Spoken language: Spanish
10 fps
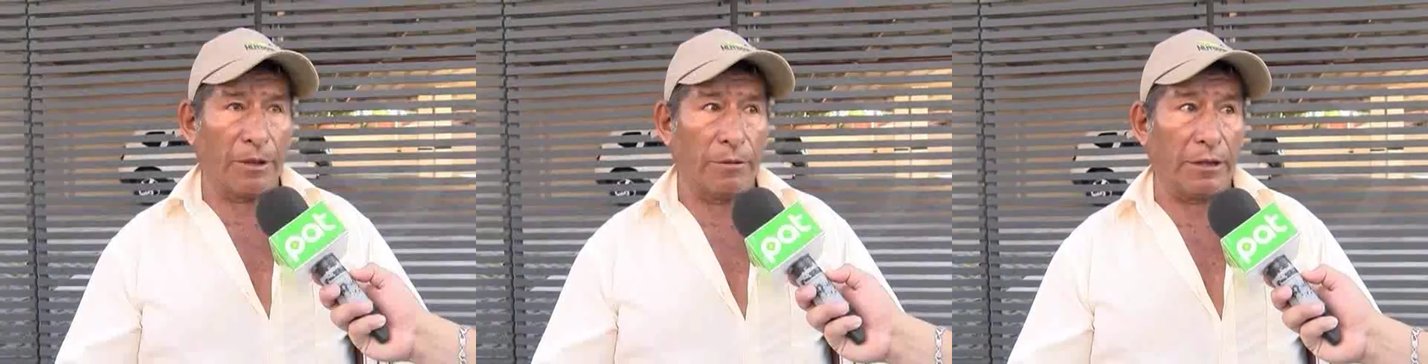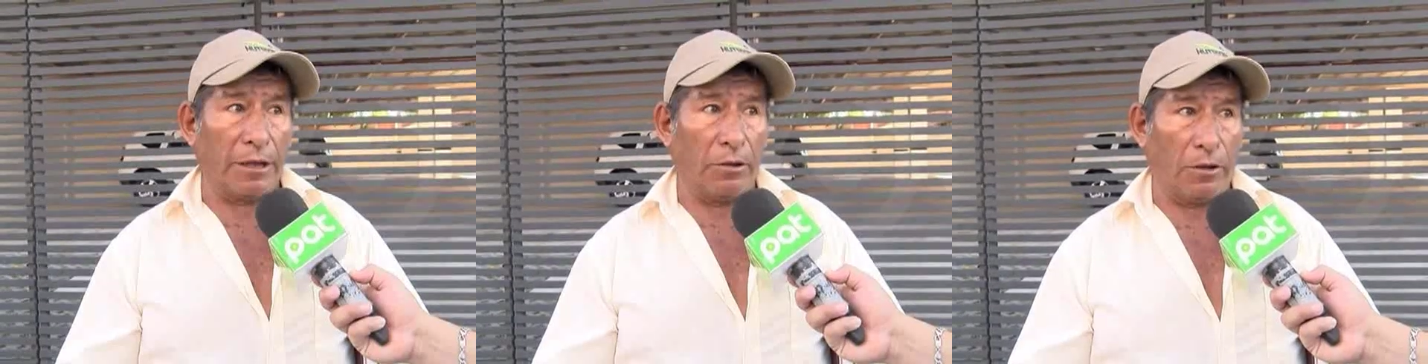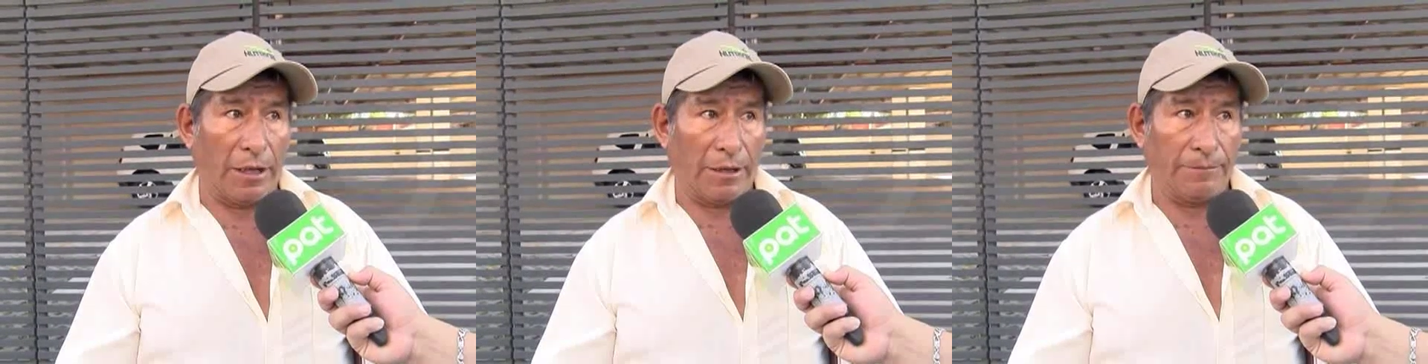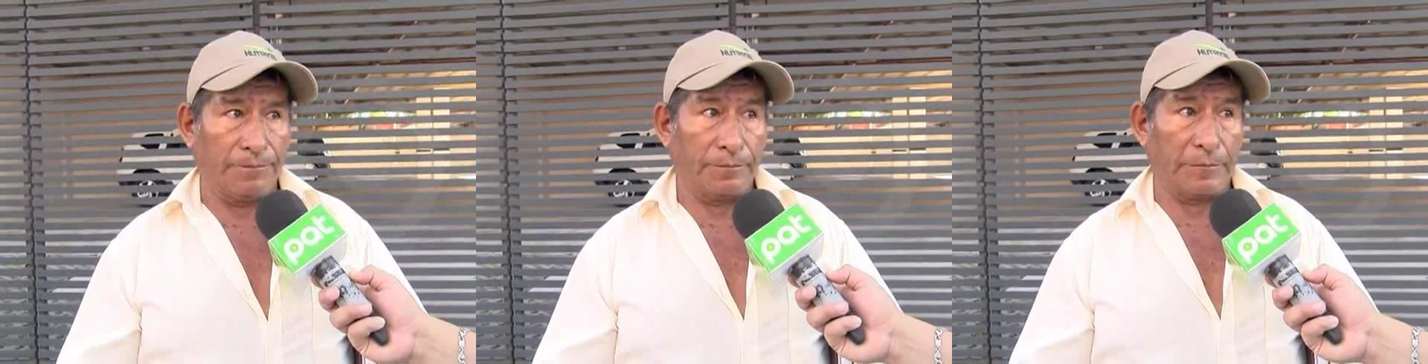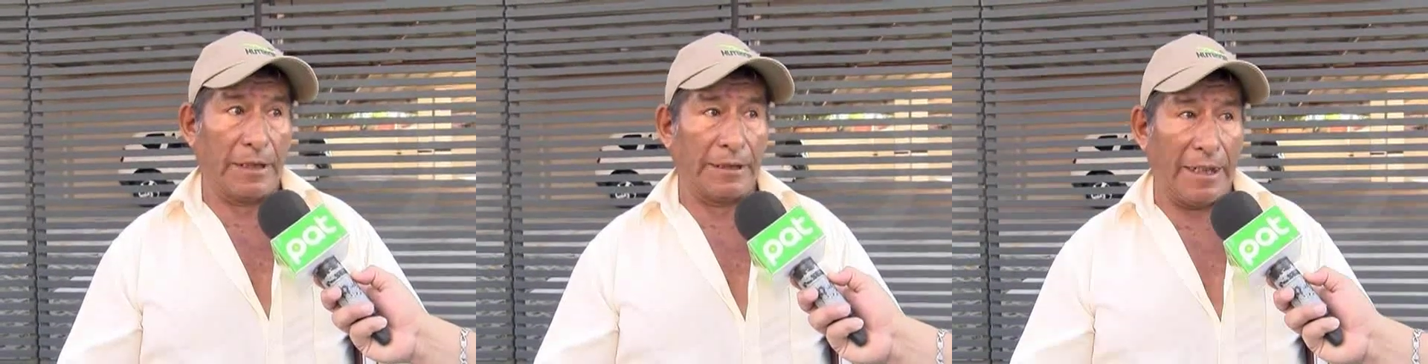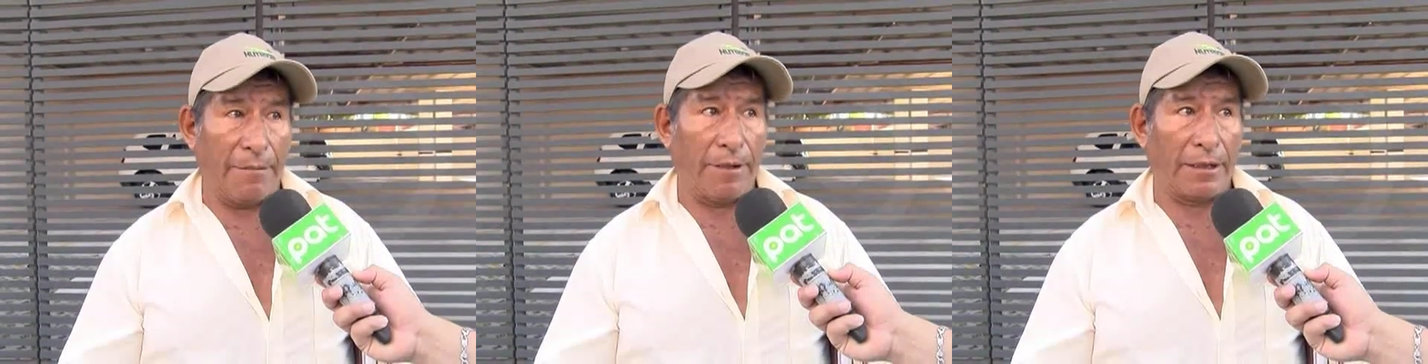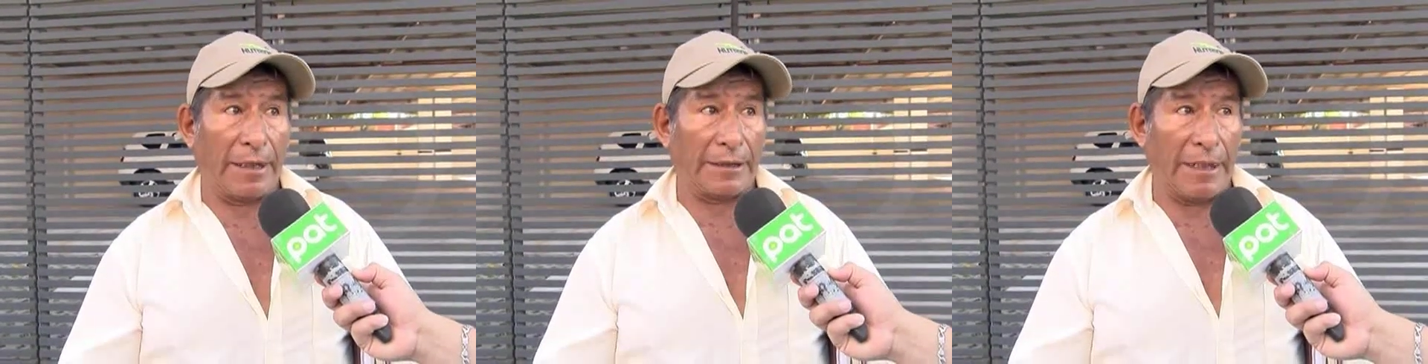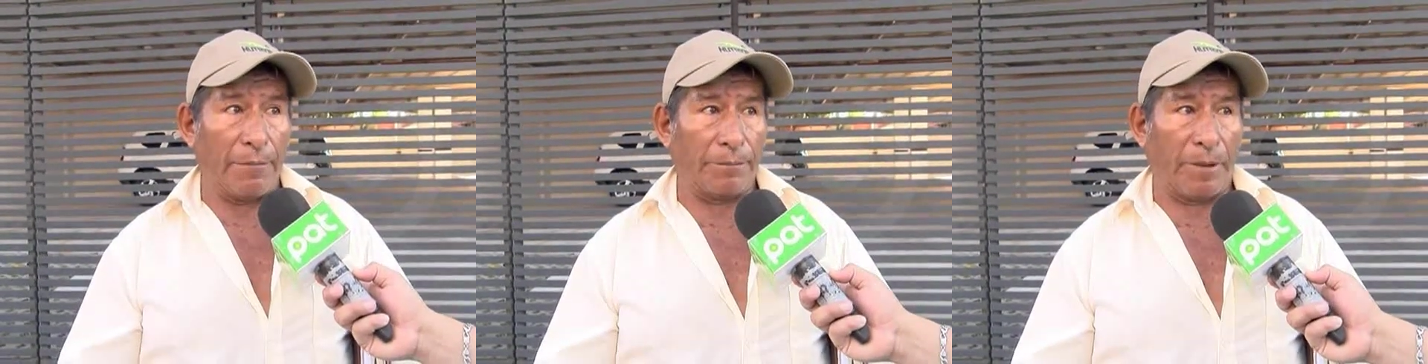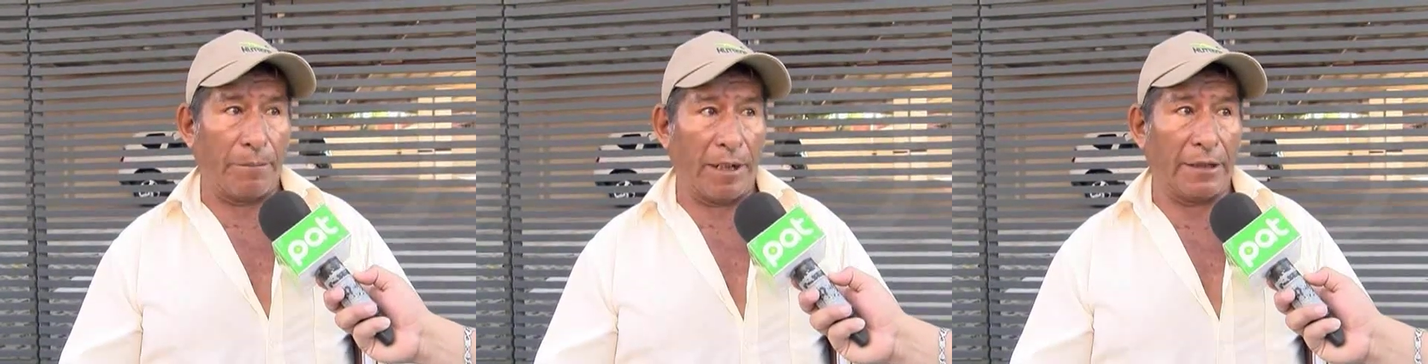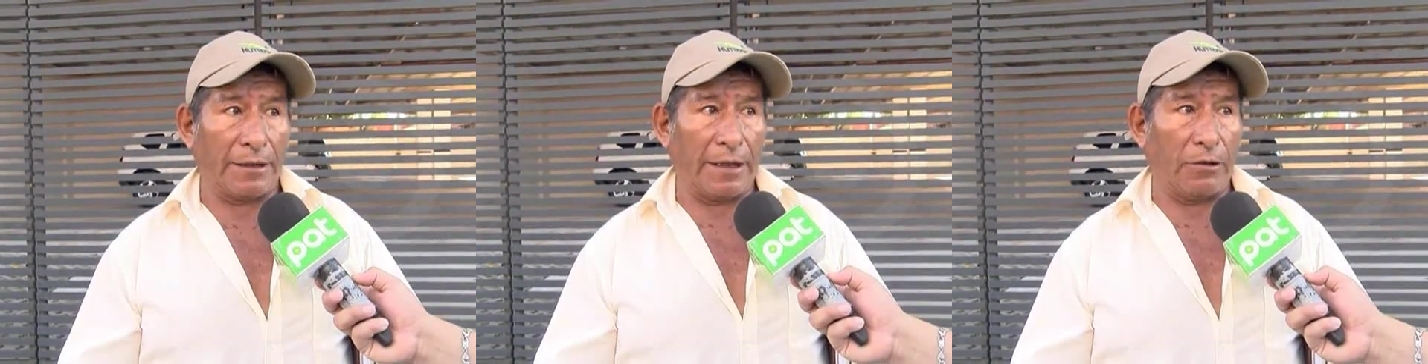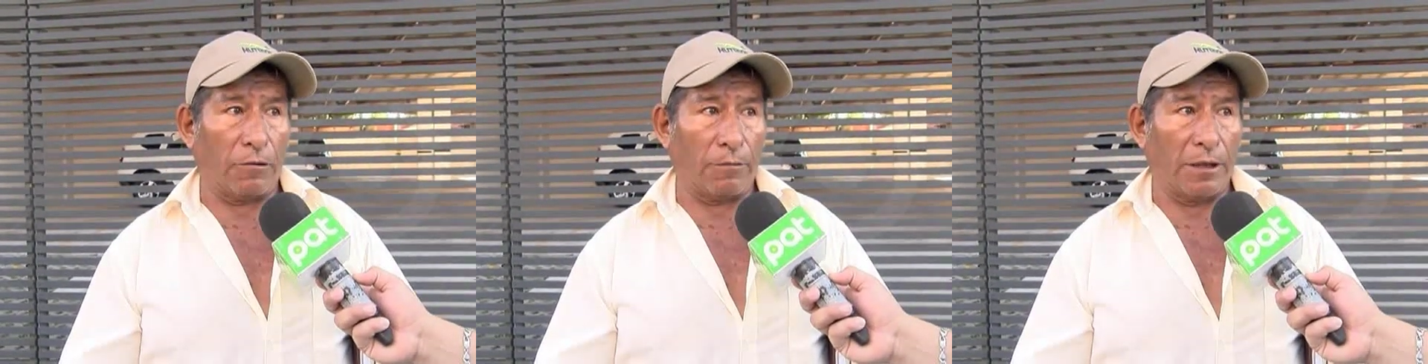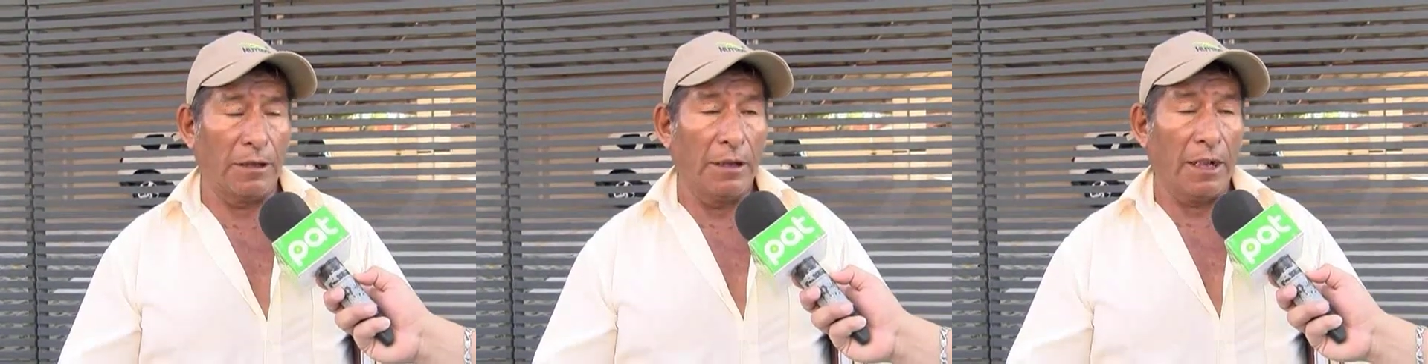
más o menos 100 dólares. La siembra, la siembra, prepara terreno nomás.